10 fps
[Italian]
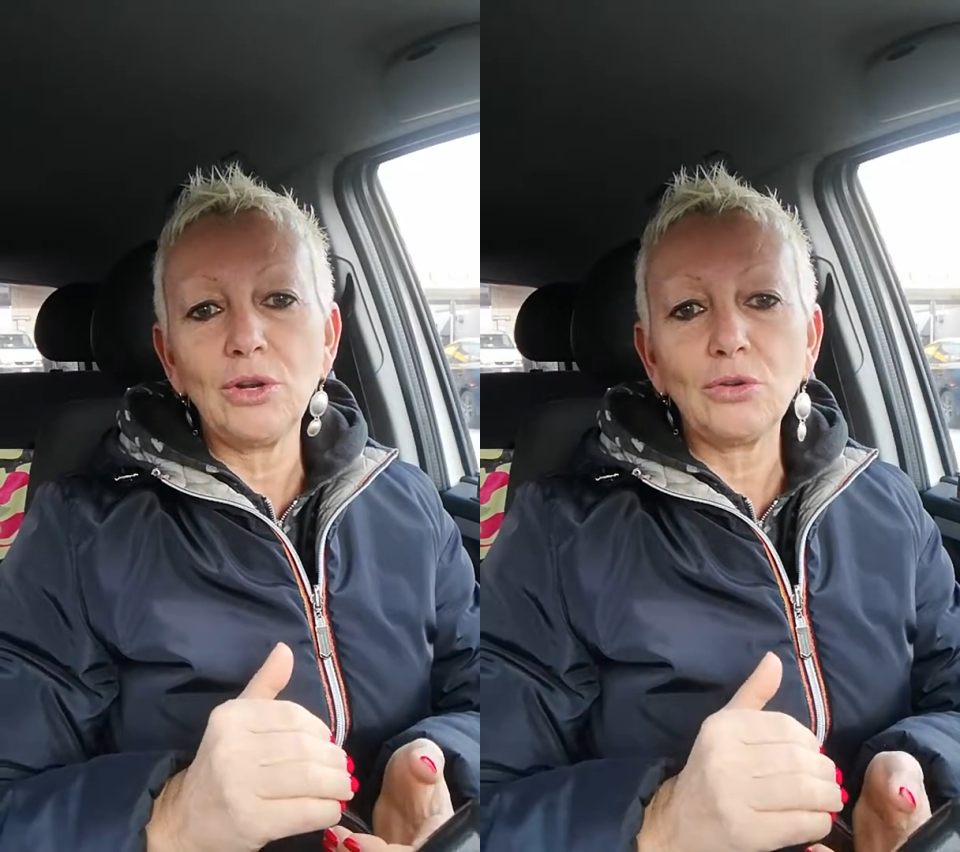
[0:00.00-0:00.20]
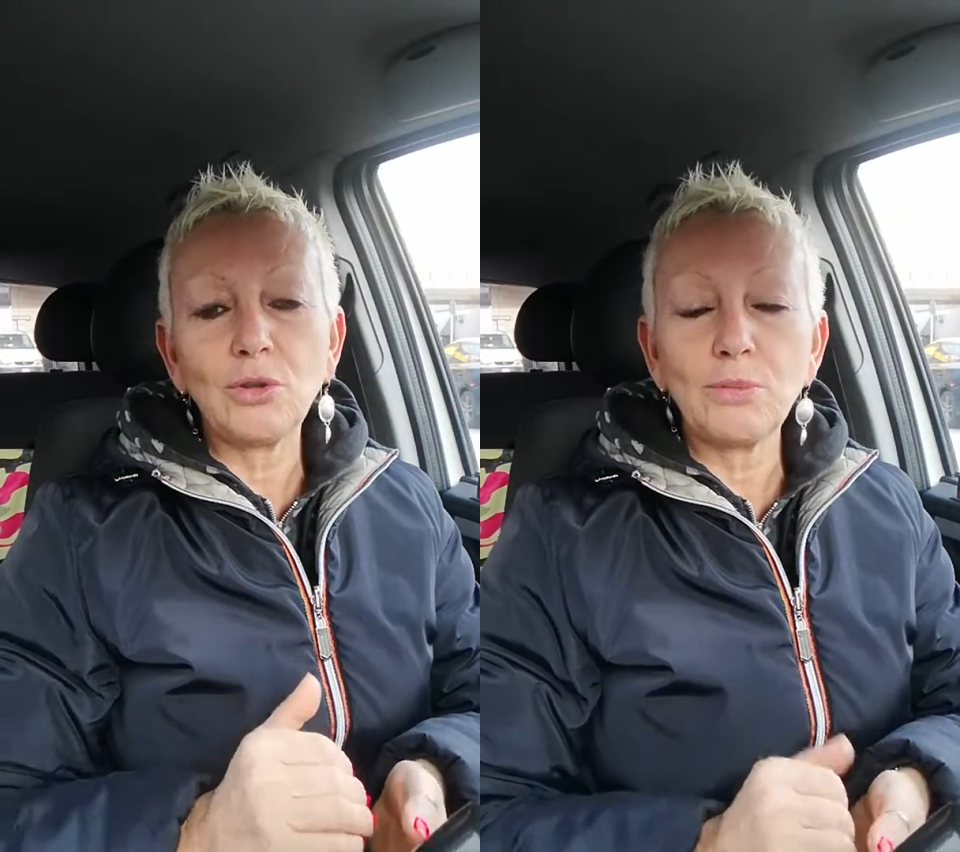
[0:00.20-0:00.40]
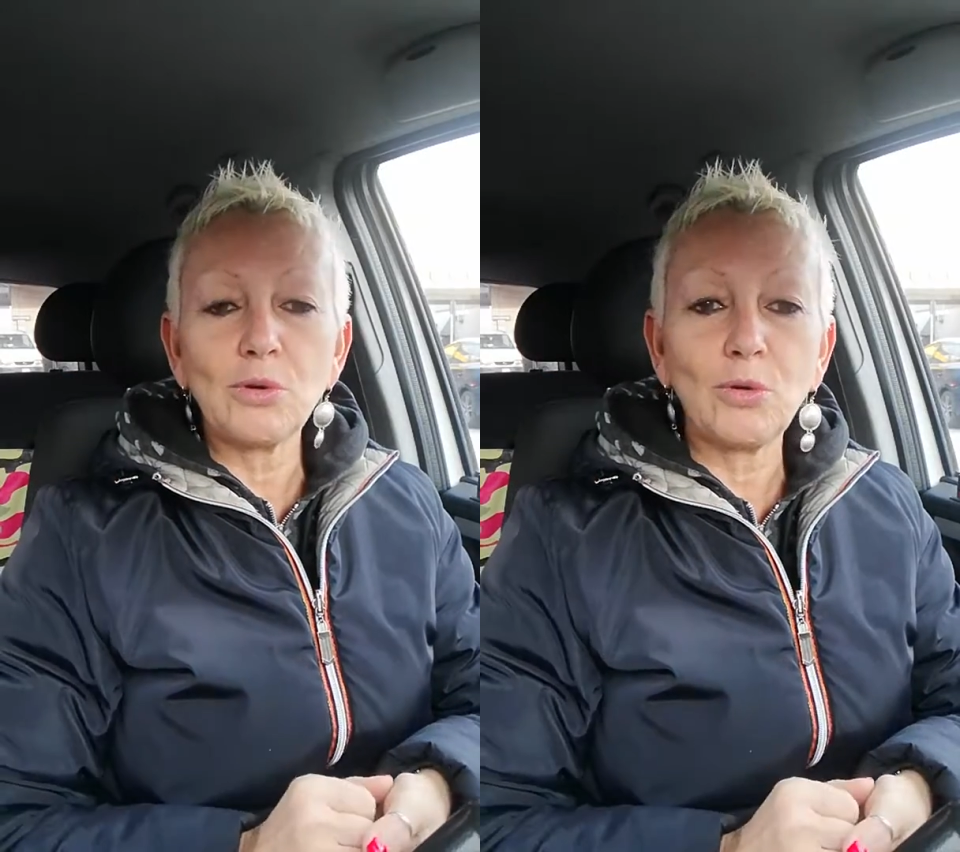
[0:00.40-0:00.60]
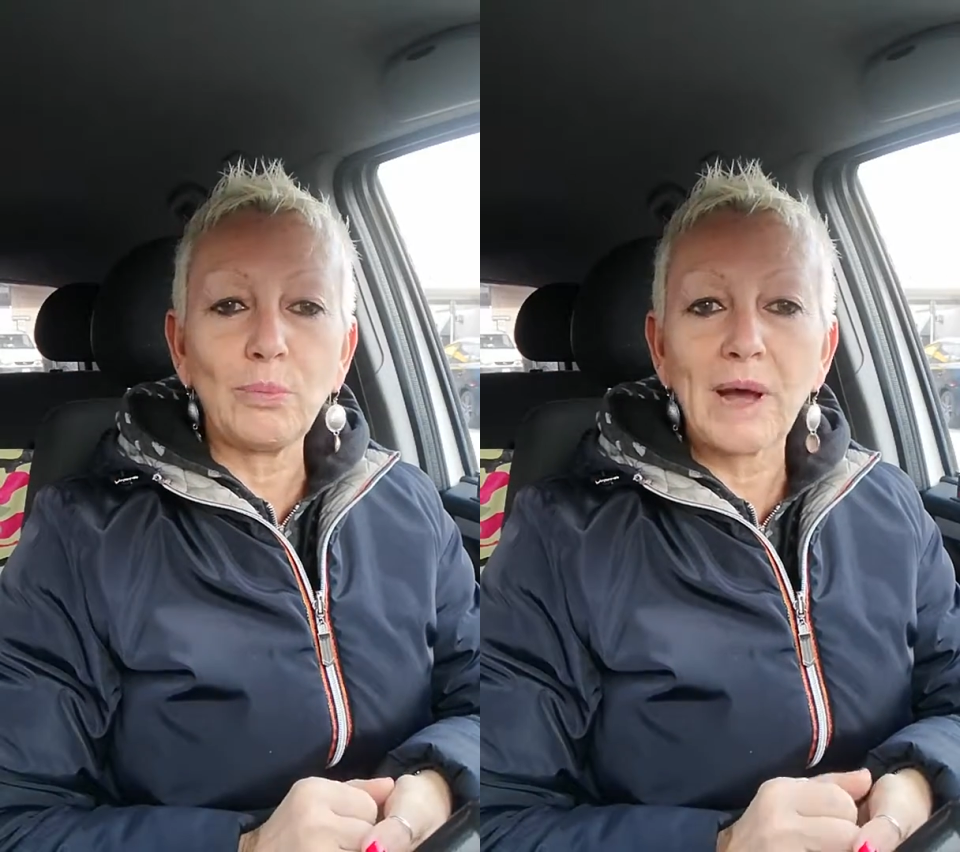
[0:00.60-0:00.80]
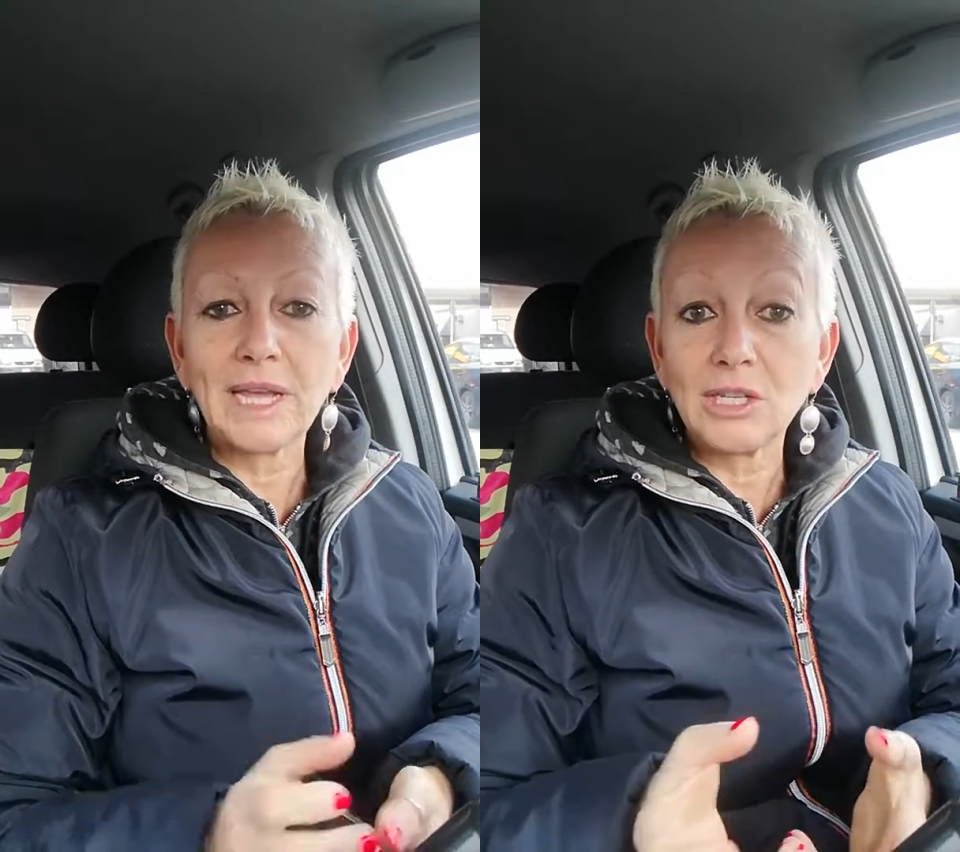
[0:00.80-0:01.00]
non ti
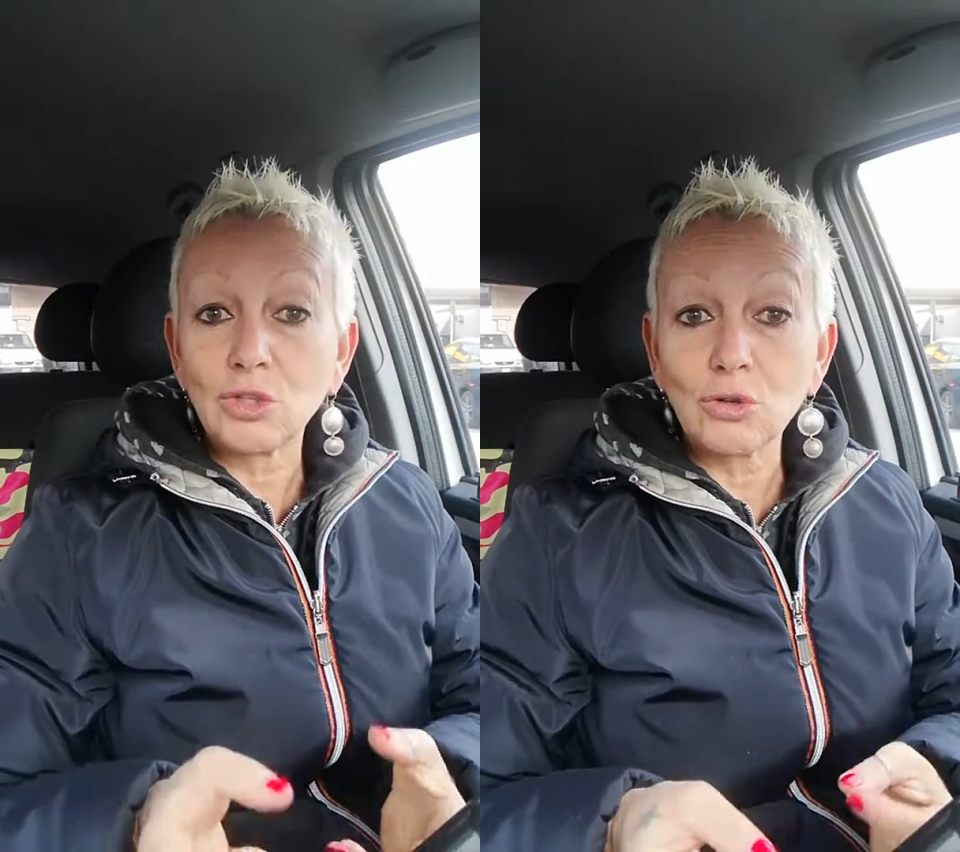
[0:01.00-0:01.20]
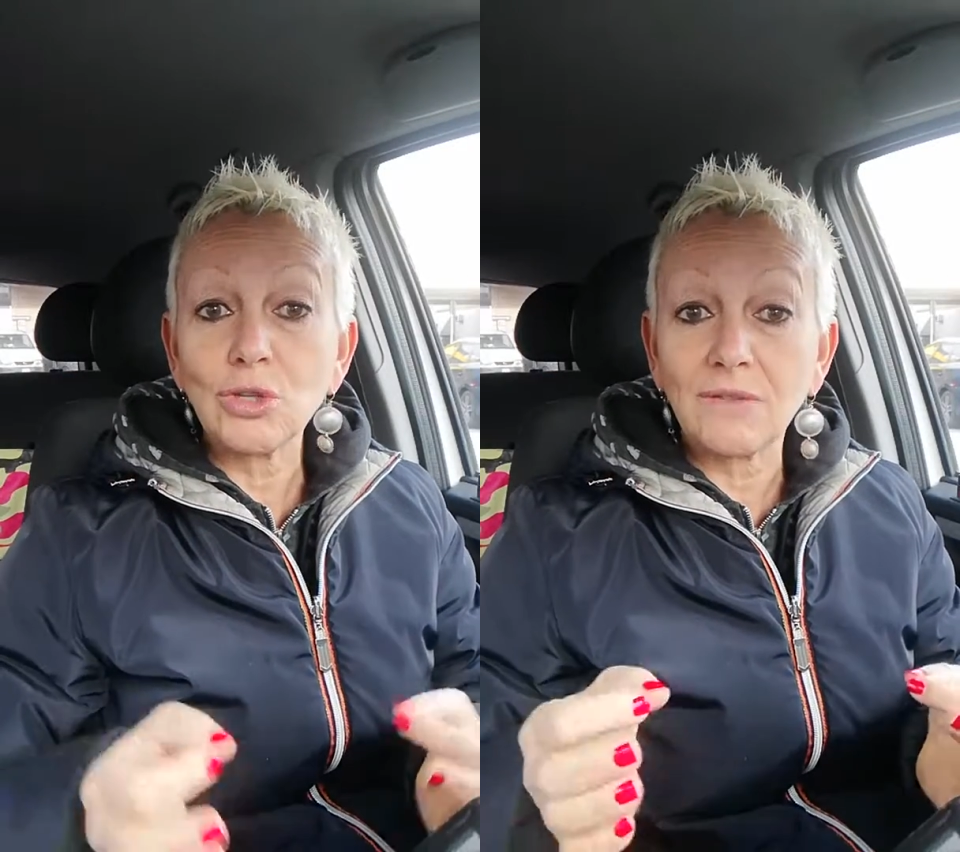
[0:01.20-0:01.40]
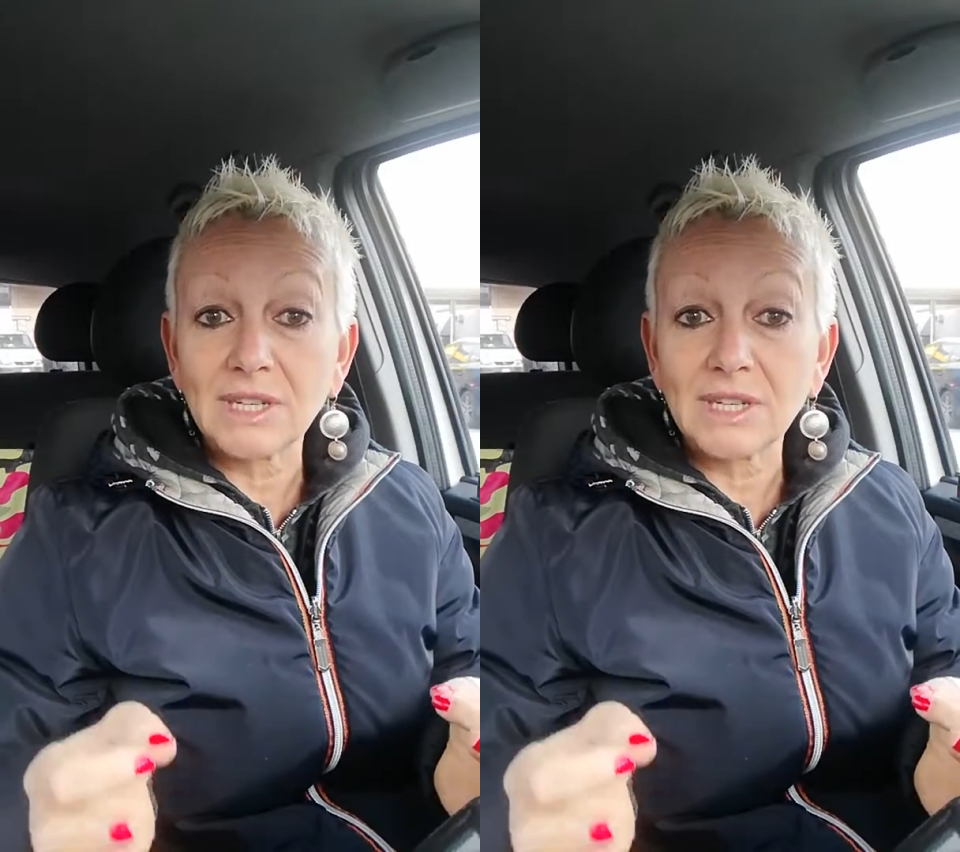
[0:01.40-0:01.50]
preoccupare, i sogni